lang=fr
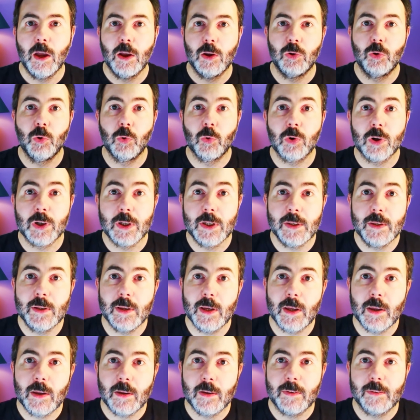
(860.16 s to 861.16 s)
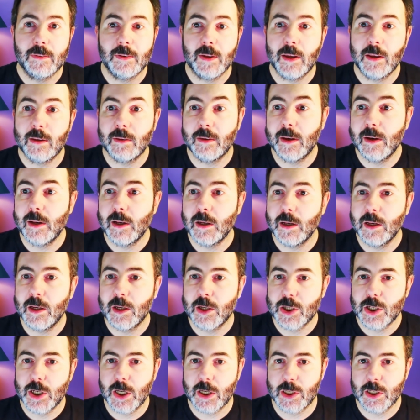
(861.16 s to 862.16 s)
Donc l'idée, c'est d'aller les
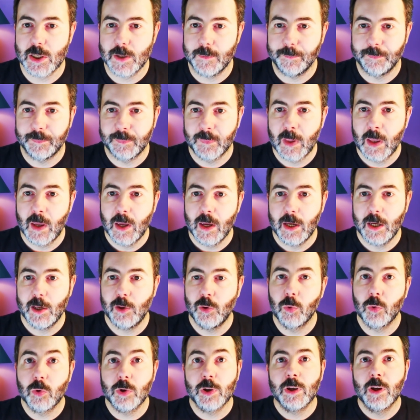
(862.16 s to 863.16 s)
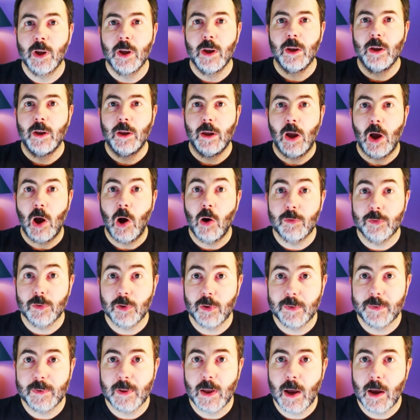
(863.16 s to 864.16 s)
chercher. Et donc, en
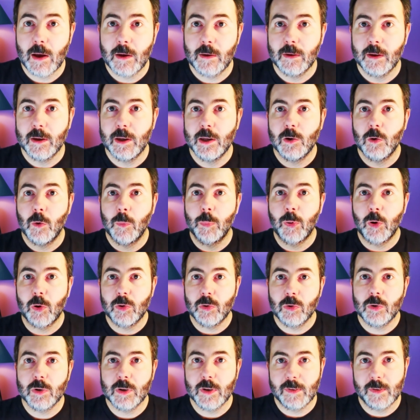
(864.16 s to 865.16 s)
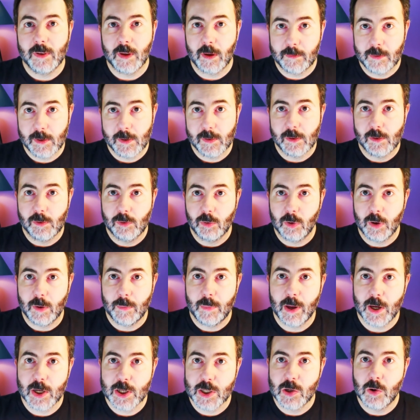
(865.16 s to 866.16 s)
faisant ça et en prenant des services qui sont
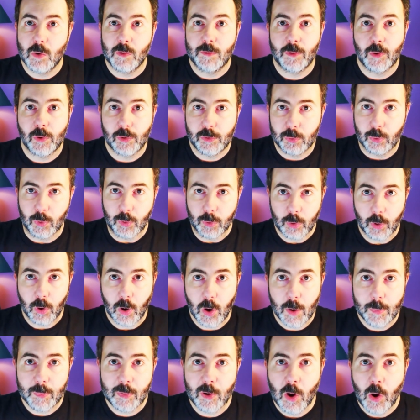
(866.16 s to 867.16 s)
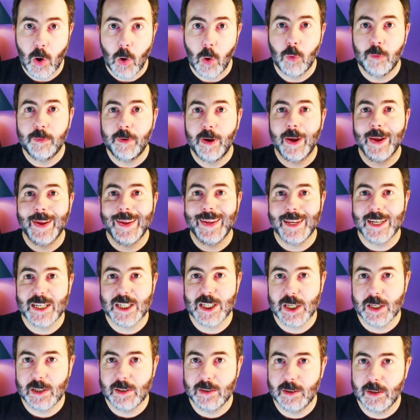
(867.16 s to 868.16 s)
hébergés en France ou en Europe, on va
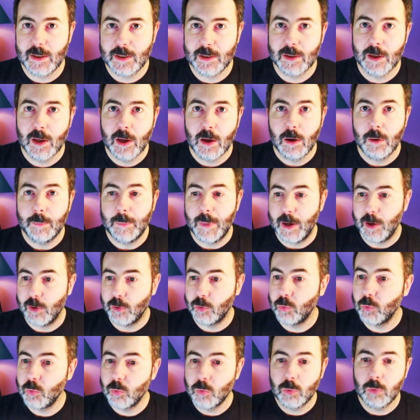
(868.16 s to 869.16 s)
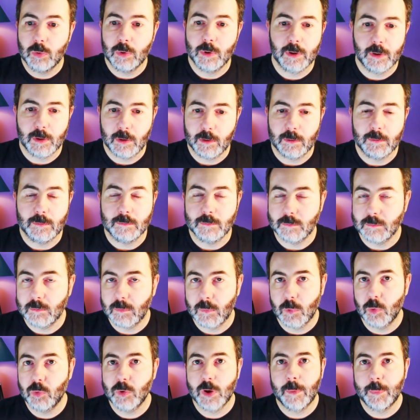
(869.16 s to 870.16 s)
réinjecter bah, tout, euh,
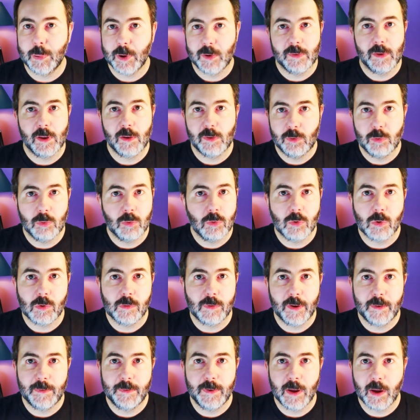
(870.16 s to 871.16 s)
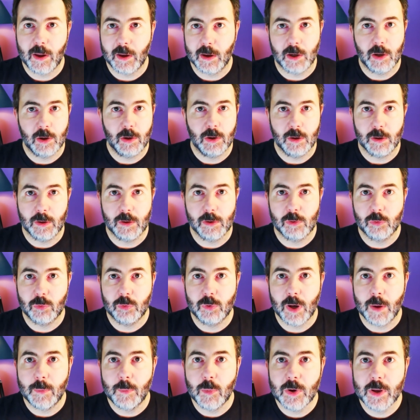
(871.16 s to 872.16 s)
toute la prestation qu'on va faire et toute
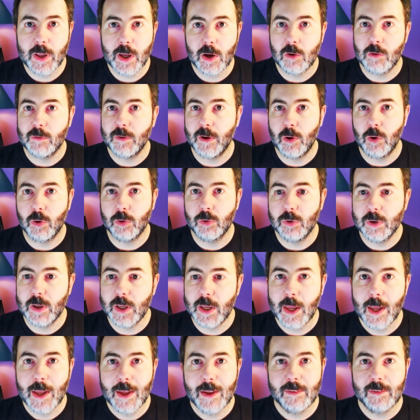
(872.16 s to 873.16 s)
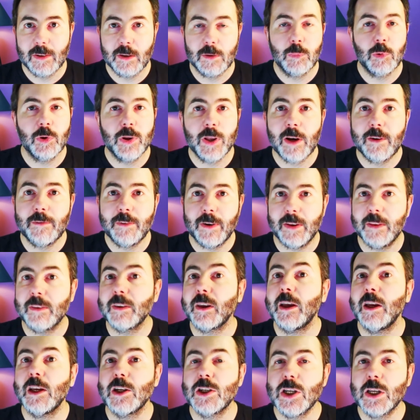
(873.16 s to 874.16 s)
la monnaie qu'on va leur donner. Cette monnaie elle va être
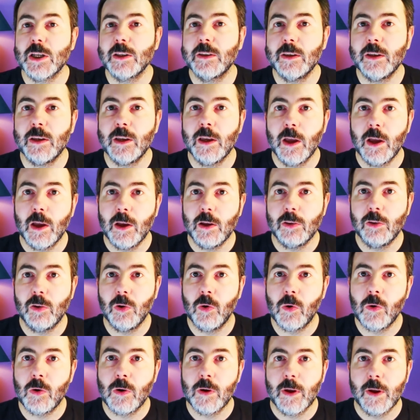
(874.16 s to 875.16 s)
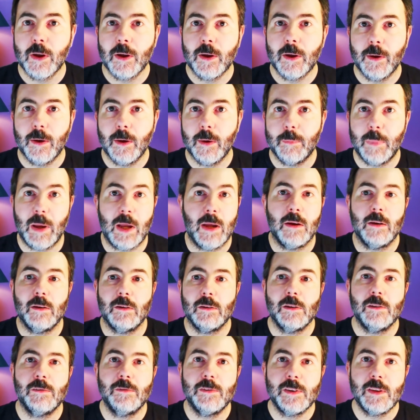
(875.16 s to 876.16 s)
réinjectée dans, bah,
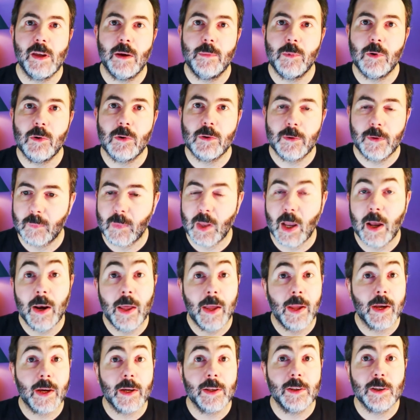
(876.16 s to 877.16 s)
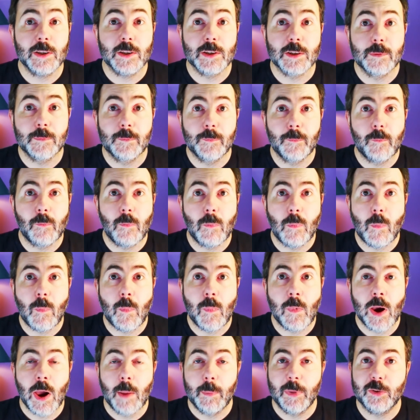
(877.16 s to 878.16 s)
évidemment, la R&D.
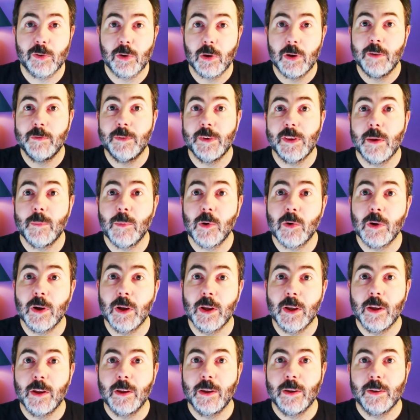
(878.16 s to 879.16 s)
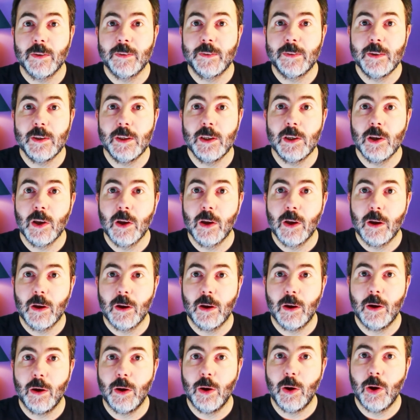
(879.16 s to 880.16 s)
Parce que évidemment, si
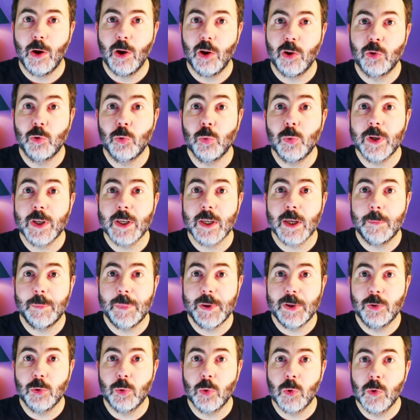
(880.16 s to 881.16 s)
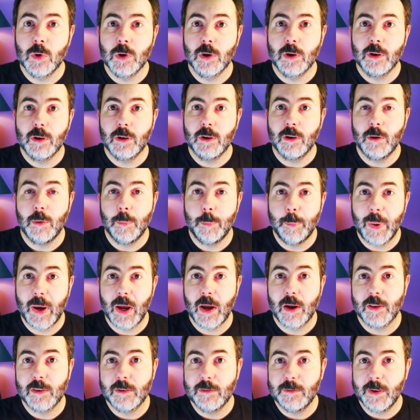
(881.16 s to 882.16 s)
euh, tous les capitaux
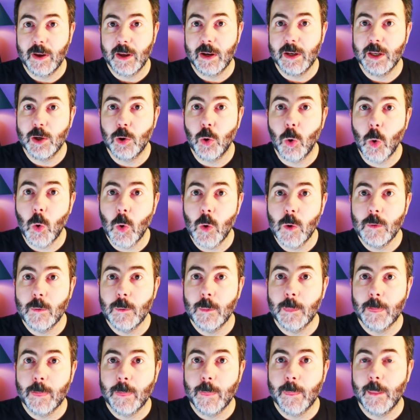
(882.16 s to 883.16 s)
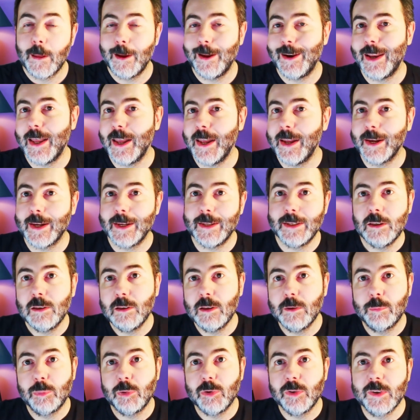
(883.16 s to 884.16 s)
partent vers les gros, la R&D
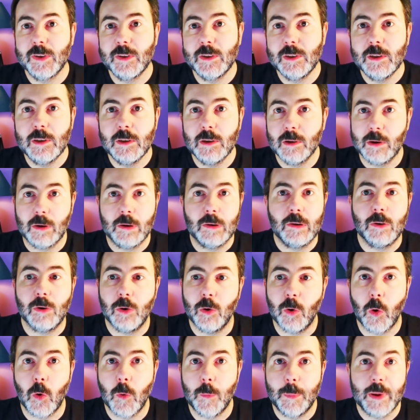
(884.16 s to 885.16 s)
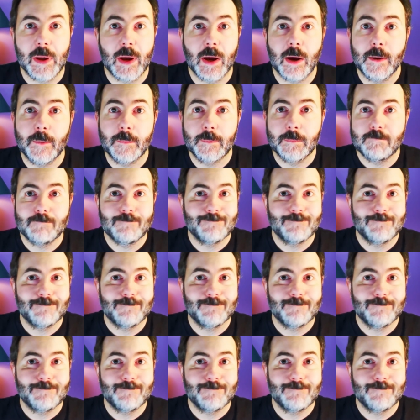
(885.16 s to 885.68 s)
des petits euh, européens,